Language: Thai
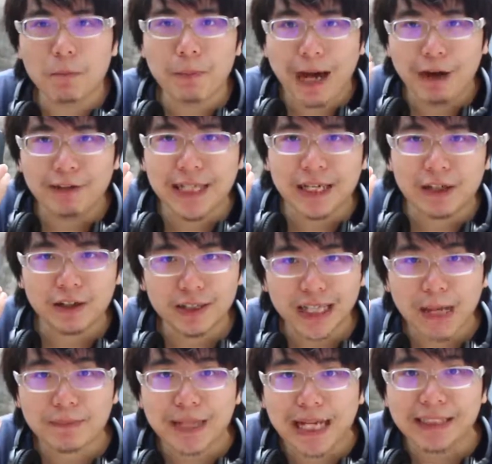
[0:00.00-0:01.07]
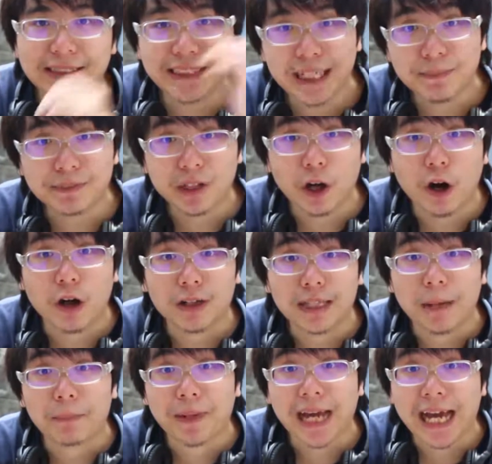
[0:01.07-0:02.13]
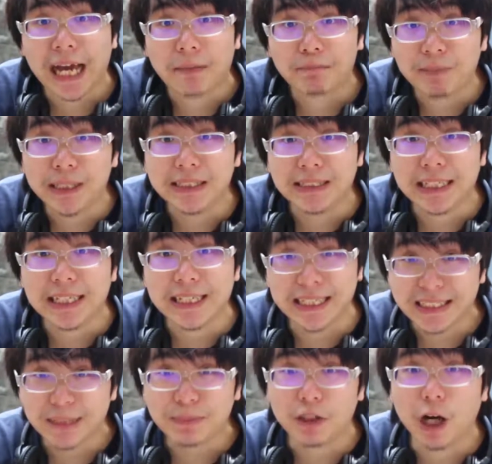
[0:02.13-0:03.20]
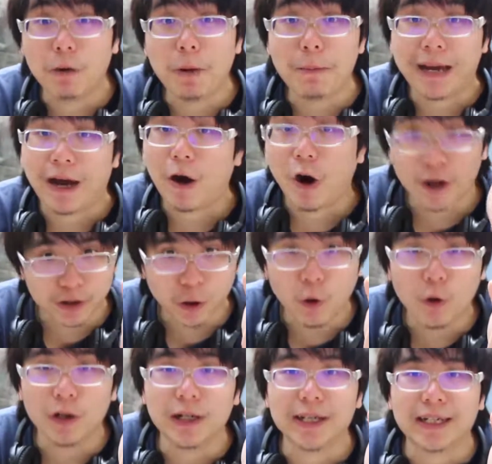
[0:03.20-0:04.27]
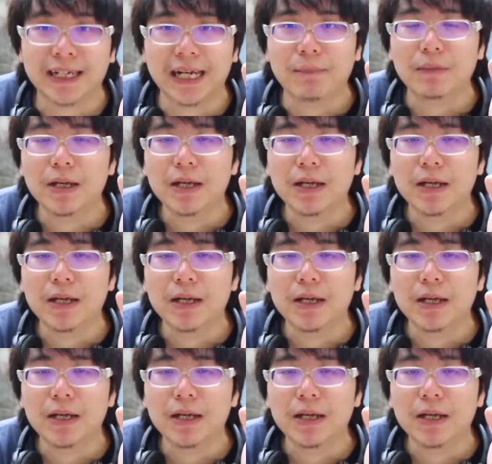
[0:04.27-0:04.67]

วเมาส์เนี่ยก็จะทำการเชื่อมต่อกับทาง PC ที่เชื่อมต่อไว้แบบออโต้เลยครับ